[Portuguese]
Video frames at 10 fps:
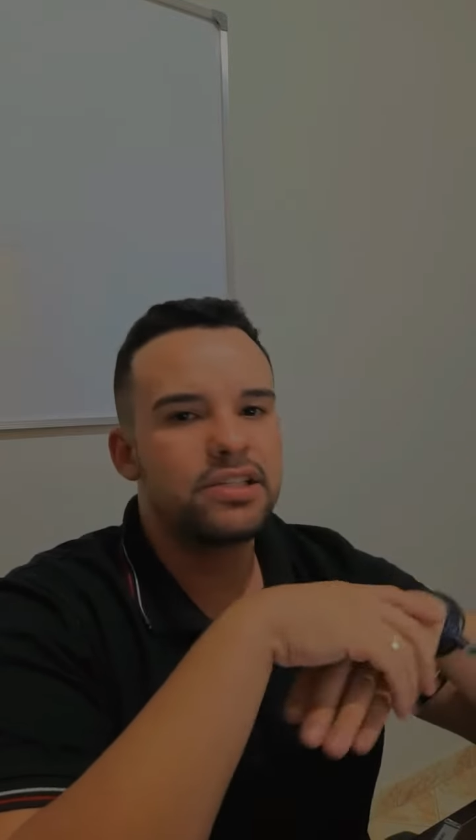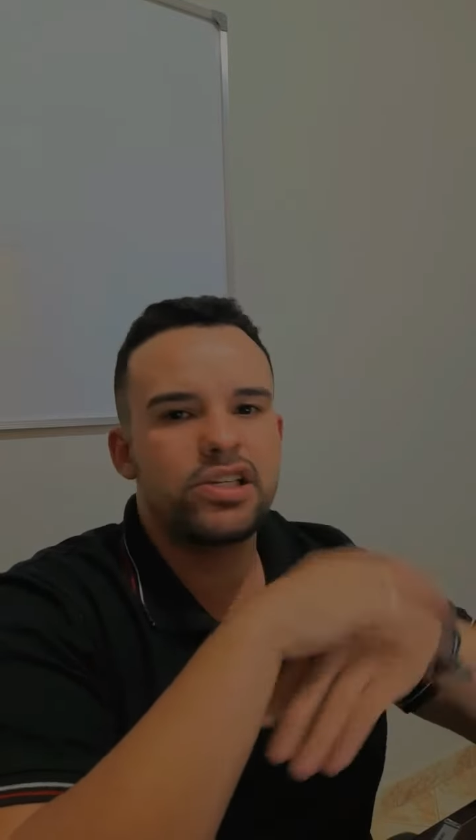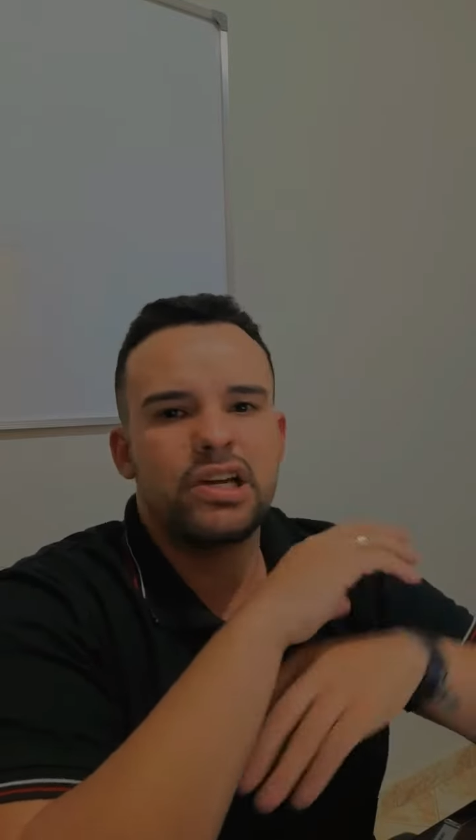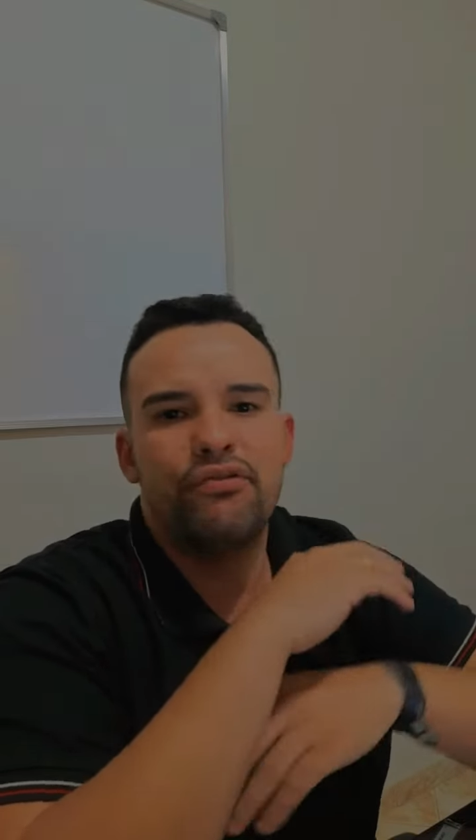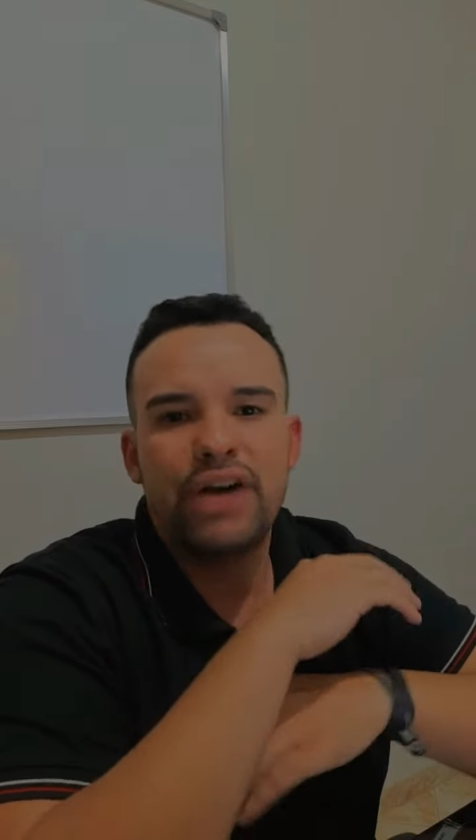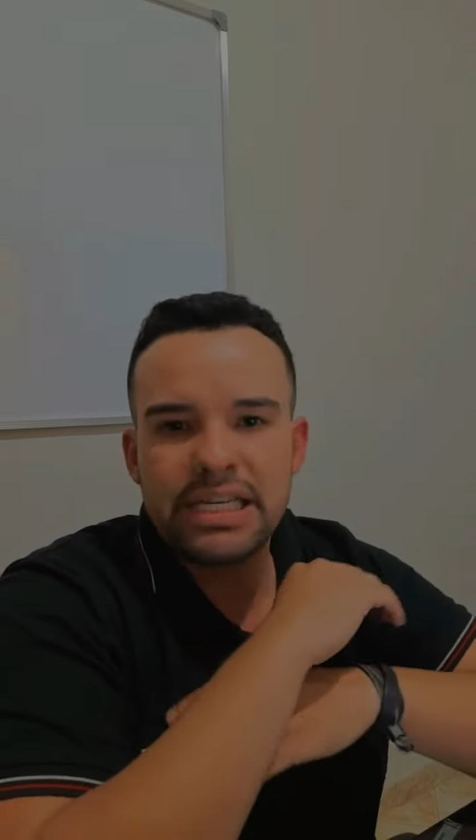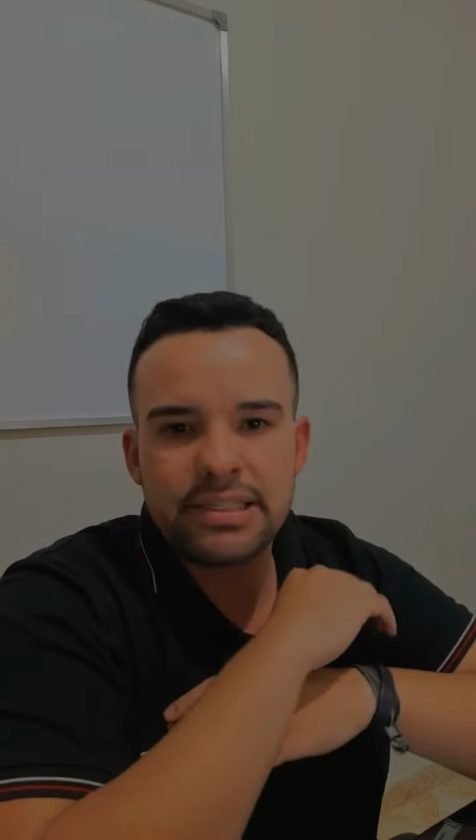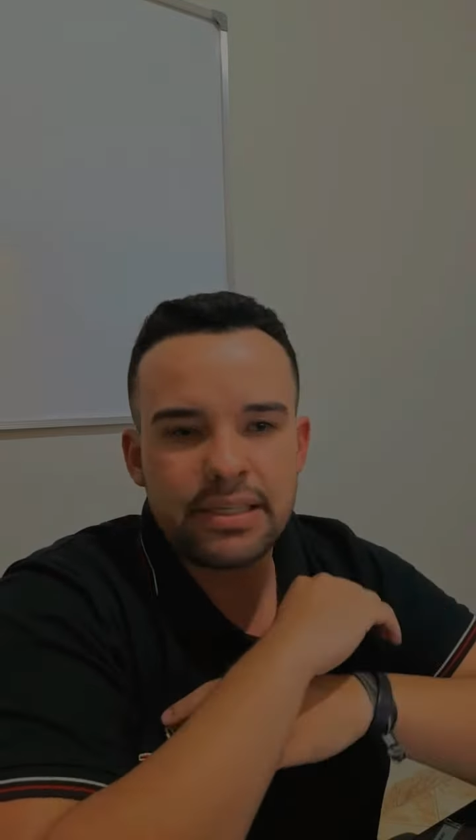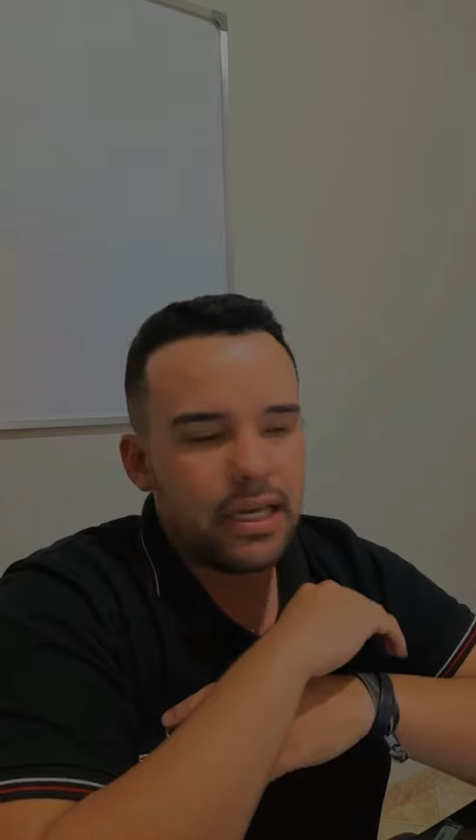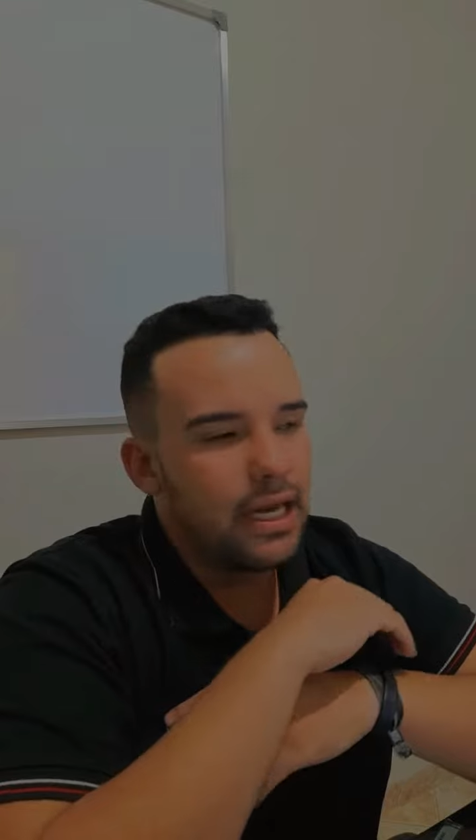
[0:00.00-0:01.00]
você já
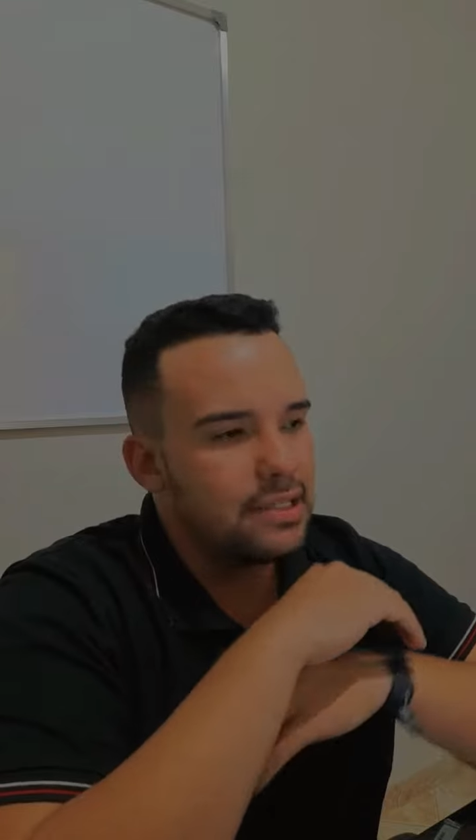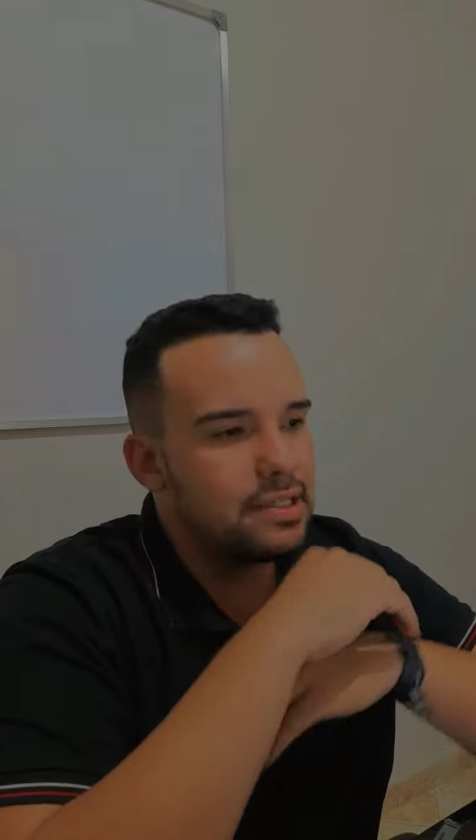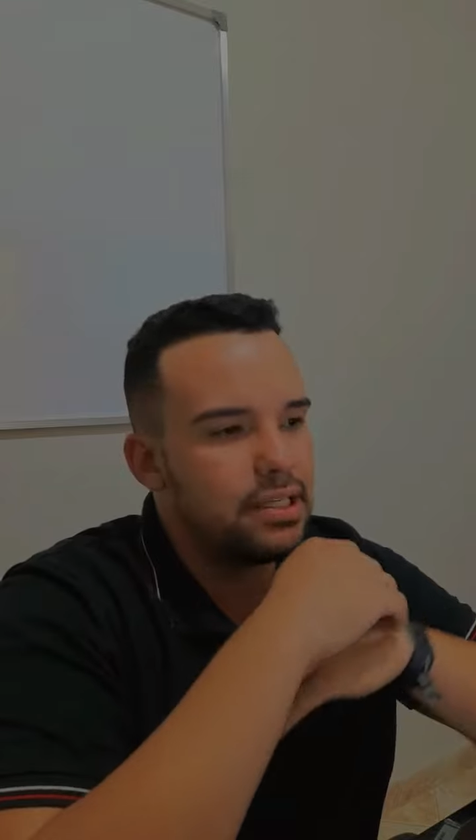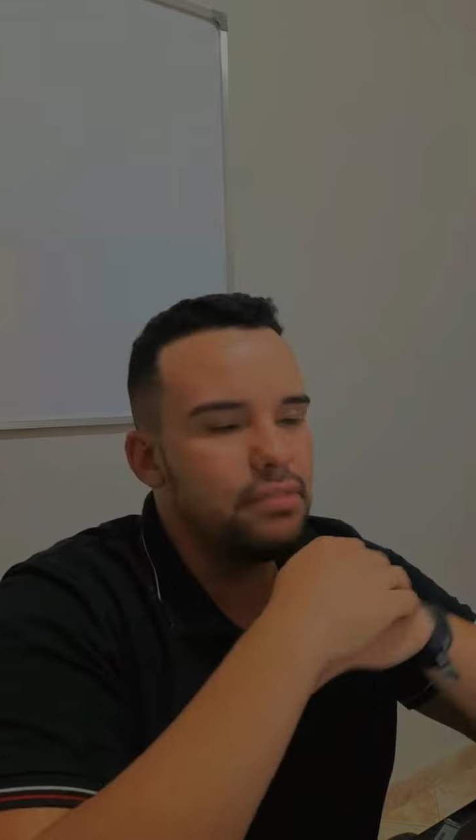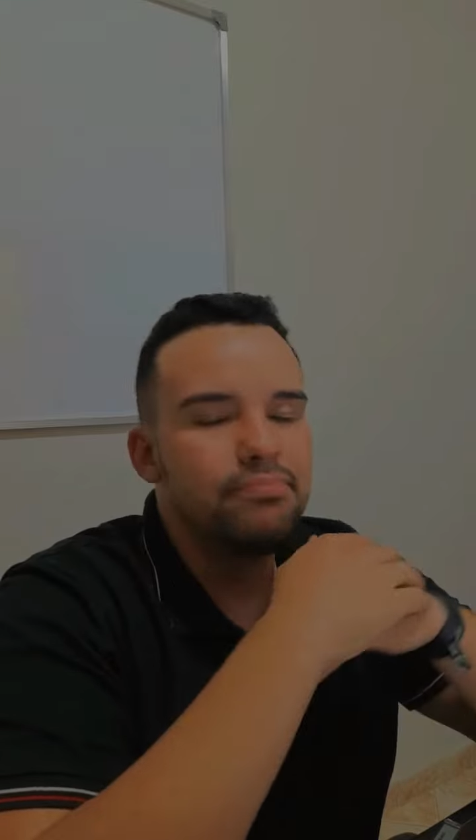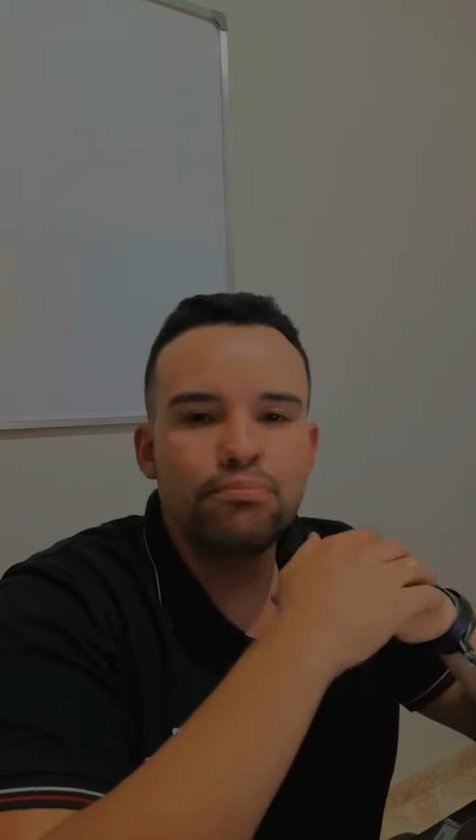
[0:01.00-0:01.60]
faz assim,